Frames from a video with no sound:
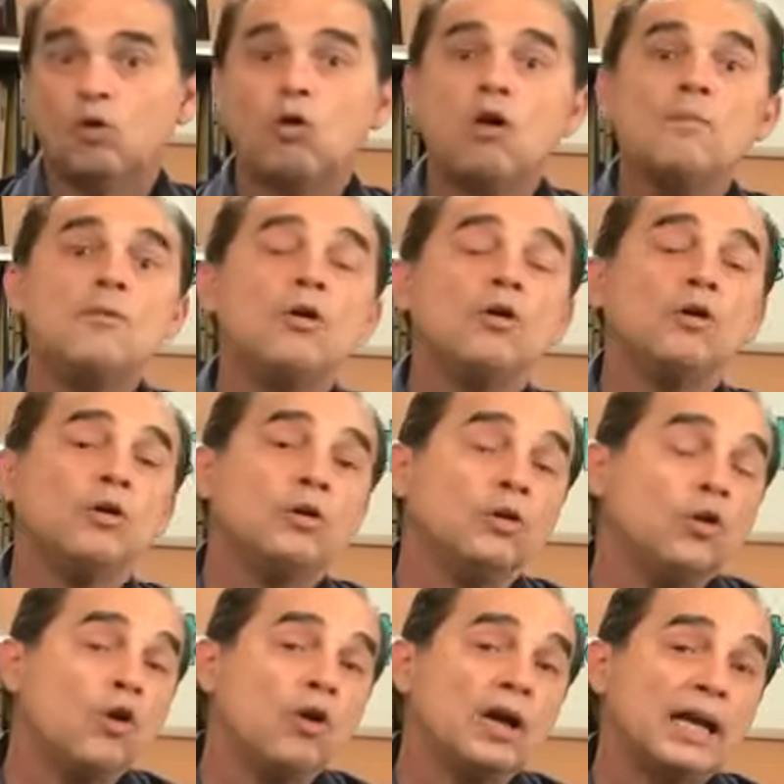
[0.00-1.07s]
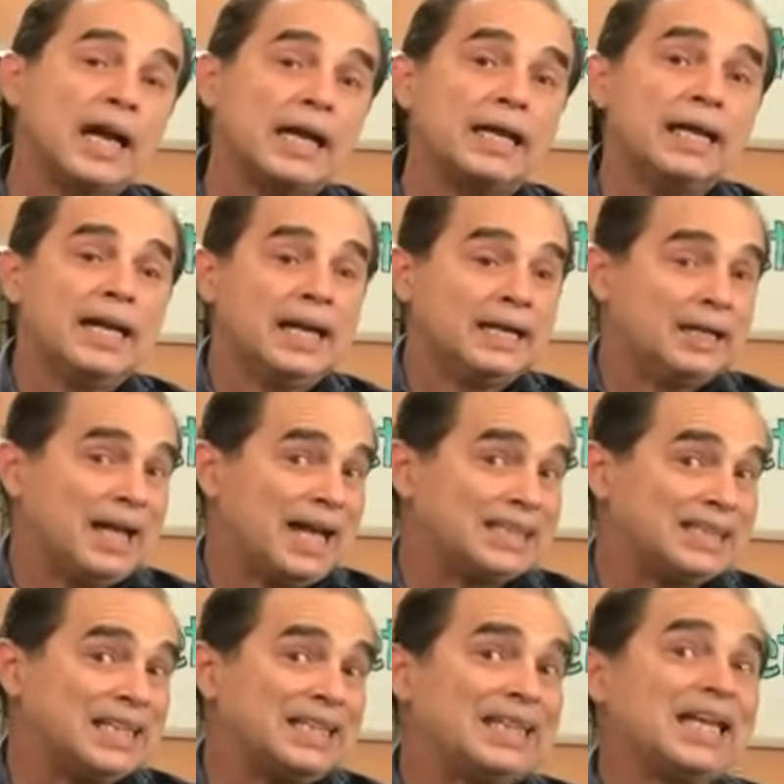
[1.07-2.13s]
¿Cómo logran
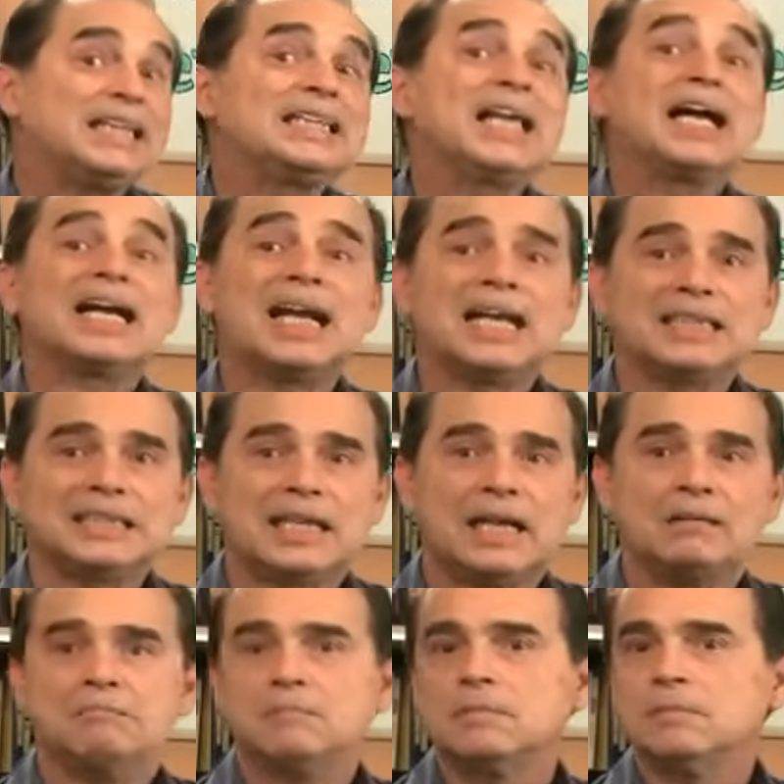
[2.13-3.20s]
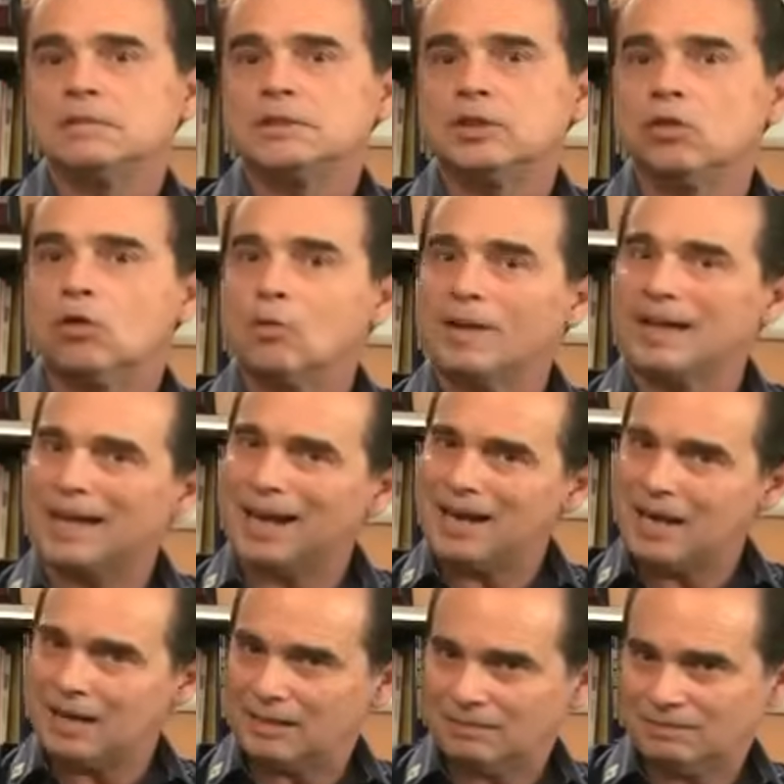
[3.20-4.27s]
hacer tanta grasa si no comen
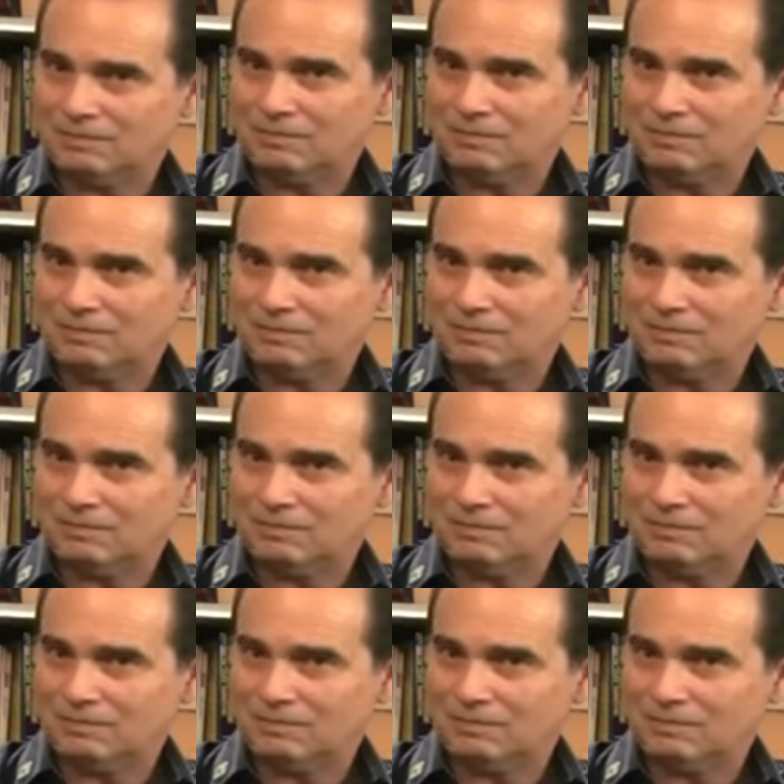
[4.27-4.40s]
carne?